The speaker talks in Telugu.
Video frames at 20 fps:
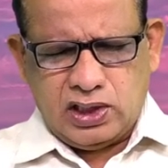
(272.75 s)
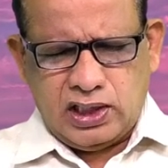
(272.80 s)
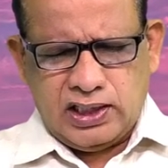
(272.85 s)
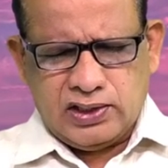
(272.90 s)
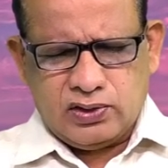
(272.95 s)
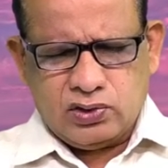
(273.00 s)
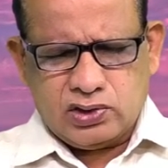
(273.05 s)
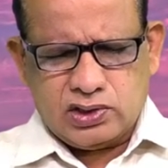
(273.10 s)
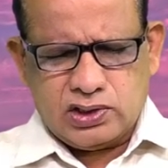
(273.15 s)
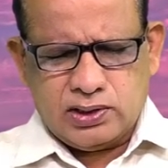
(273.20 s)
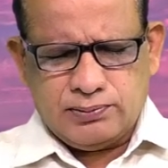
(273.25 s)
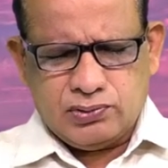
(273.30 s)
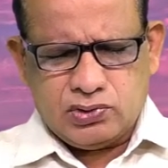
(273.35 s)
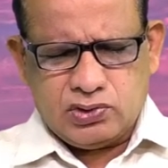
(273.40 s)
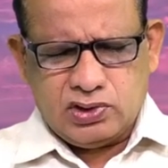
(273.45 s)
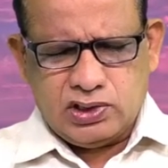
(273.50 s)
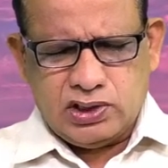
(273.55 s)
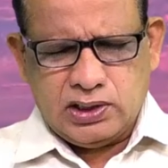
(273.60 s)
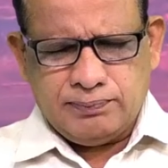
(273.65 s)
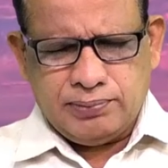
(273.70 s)

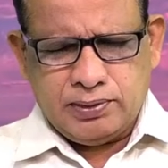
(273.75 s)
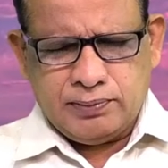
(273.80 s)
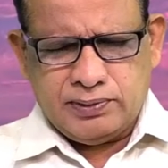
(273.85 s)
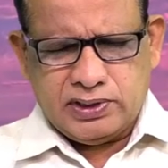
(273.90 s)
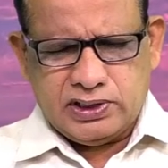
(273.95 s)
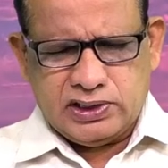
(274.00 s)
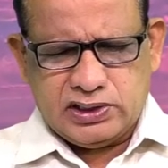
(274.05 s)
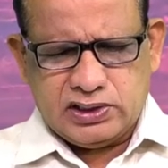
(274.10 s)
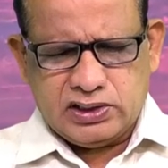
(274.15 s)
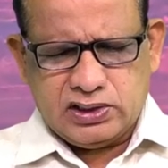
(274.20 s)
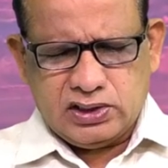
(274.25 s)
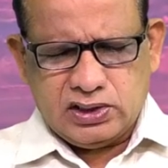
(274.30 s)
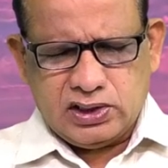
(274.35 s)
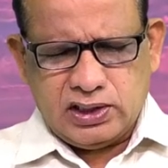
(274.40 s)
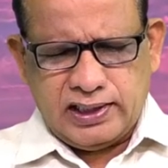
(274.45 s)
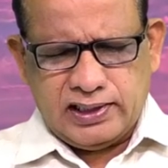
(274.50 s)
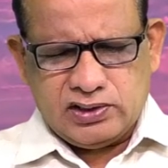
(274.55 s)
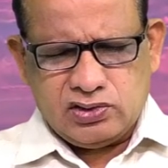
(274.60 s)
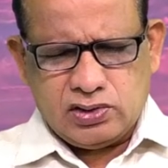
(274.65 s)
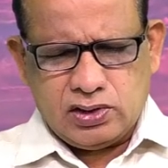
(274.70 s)
ఆరోగ్యముతో నింపమని
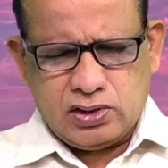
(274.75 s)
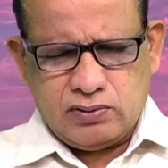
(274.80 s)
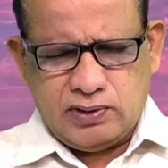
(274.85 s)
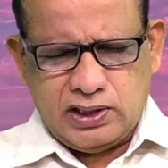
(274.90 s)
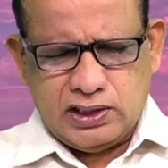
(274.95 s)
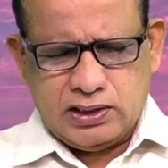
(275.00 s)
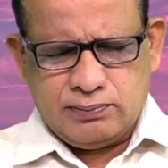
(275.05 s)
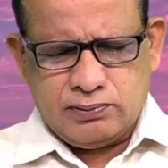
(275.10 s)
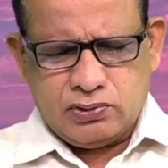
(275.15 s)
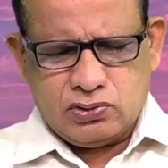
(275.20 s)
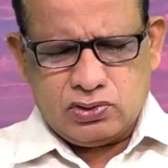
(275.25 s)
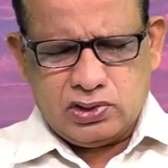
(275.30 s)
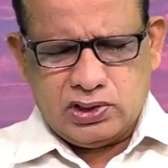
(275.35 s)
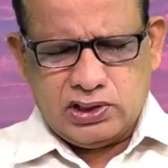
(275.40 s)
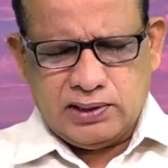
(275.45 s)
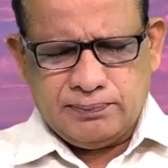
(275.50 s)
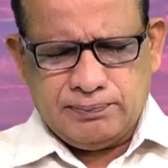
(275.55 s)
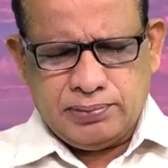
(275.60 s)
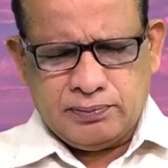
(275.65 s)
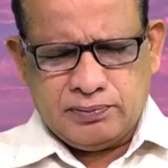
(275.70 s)
ఆశీర్వాదములతో
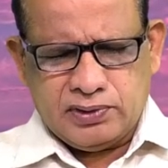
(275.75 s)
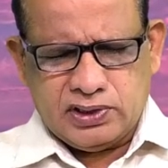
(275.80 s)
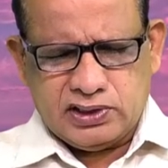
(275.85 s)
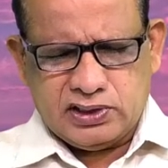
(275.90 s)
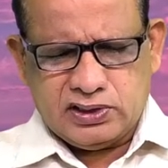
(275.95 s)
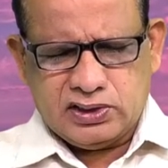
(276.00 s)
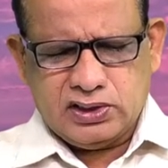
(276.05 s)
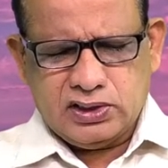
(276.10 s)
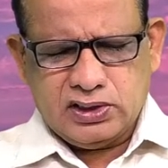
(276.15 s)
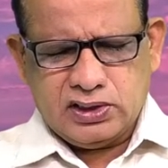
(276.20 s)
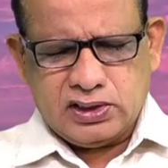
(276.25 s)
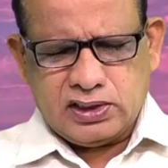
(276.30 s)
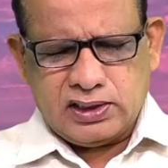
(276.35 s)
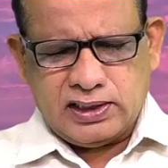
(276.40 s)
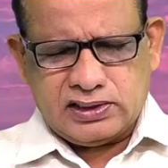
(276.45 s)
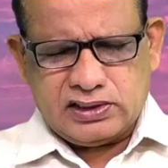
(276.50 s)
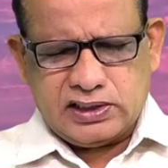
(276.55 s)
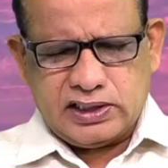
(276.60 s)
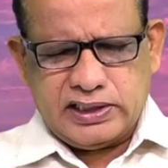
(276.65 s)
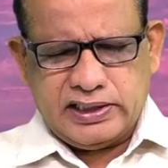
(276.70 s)
నింపమని
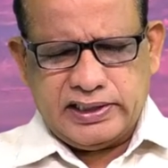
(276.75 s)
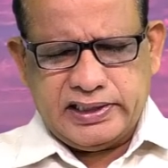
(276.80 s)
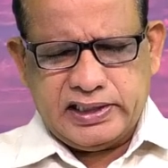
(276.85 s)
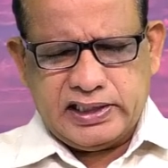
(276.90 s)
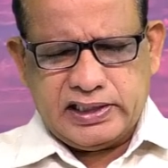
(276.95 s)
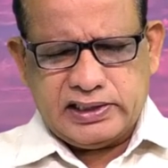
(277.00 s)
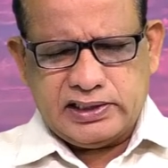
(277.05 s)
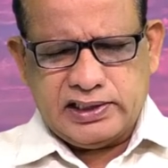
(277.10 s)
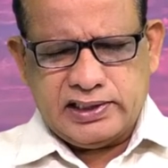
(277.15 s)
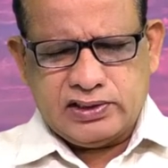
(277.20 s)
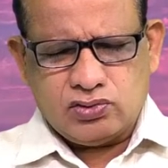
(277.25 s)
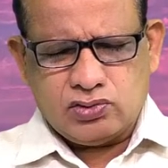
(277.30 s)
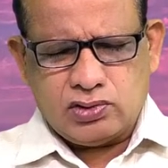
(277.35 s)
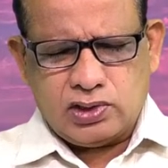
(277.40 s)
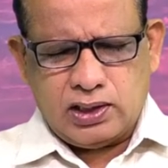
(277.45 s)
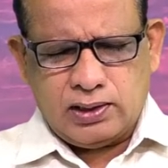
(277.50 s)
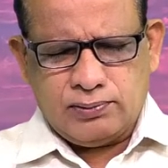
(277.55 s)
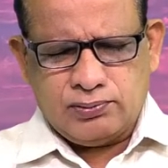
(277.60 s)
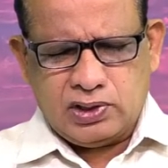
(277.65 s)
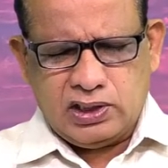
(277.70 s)
నజరేడైన ఏ
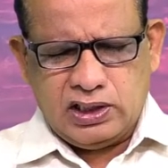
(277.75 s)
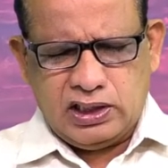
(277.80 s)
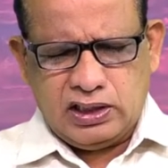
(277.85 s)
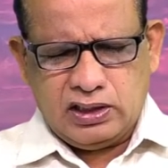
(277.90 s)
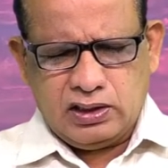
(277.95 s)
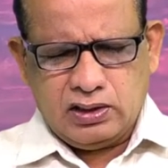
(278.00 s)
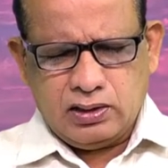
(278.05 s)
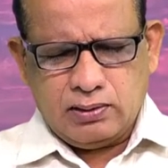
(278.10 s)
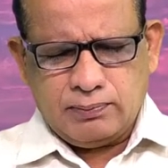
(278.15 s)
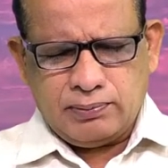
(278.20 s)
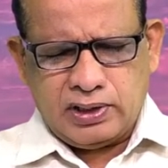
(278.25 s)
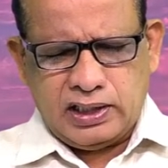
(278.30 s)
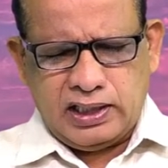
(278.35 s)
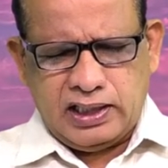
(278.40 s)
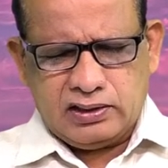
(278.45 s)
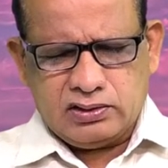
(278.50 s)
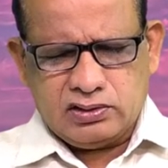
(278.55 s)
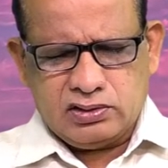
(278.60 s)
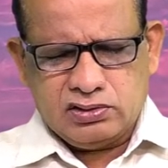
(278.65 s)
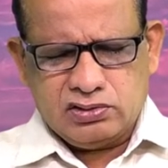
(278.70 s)
సునామున
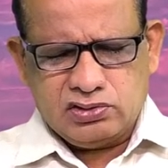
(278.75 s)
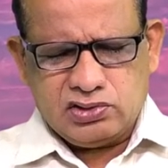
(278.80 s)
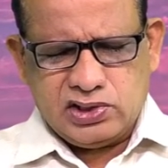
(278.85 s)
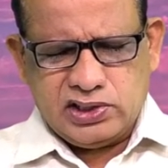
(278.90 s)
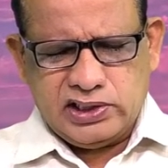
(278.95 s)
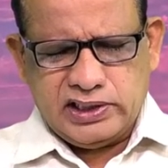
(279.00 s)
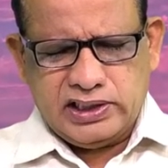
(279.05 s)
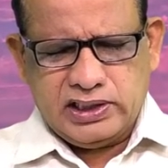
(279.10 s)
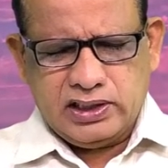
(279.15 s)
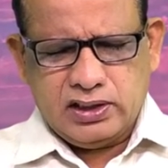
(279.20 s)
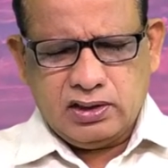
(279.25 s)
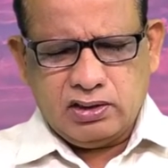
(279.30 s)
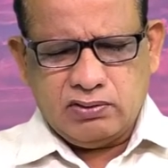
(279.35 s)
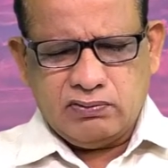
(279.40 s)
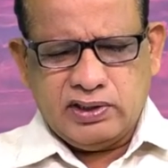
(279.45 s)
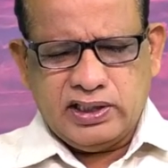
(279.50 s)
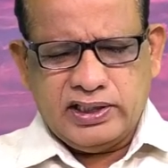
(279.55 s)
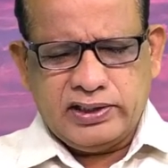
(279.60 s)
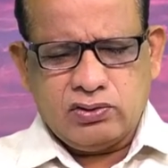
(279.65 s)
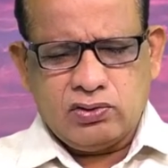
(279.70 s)
ప్రార్థించి
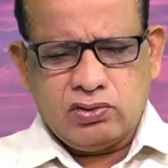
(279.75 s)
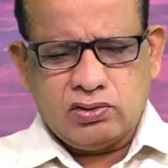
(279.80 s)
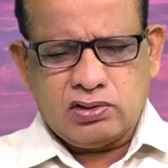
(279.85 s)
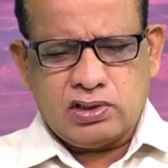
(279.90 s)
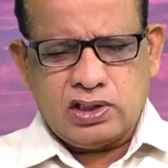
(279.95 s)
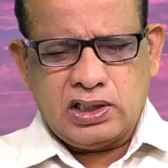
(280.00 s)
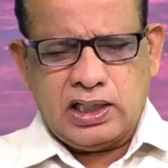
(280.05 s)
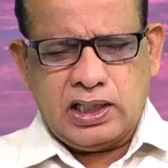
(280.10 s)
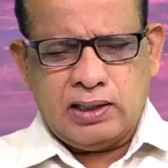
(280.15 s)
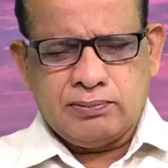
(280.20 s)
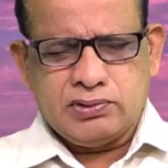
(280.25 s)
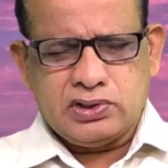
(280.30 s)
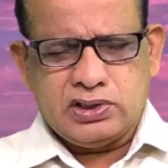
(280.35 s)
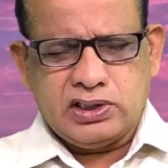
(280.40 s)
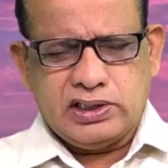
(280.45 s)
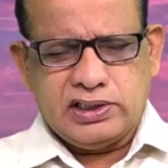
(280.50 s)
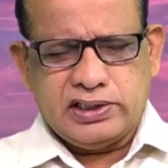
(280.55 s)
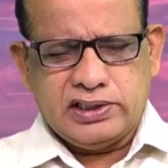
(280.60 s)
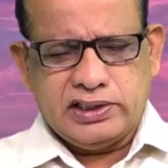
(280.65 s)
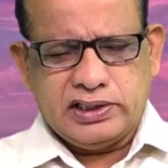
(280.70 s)
వేడుకుంటున్నాం
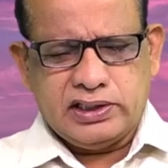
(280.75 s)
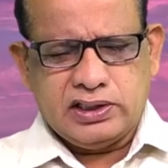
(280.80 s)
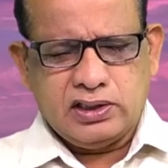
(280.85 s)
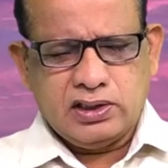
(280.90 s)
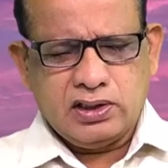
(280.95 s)
తండ్రి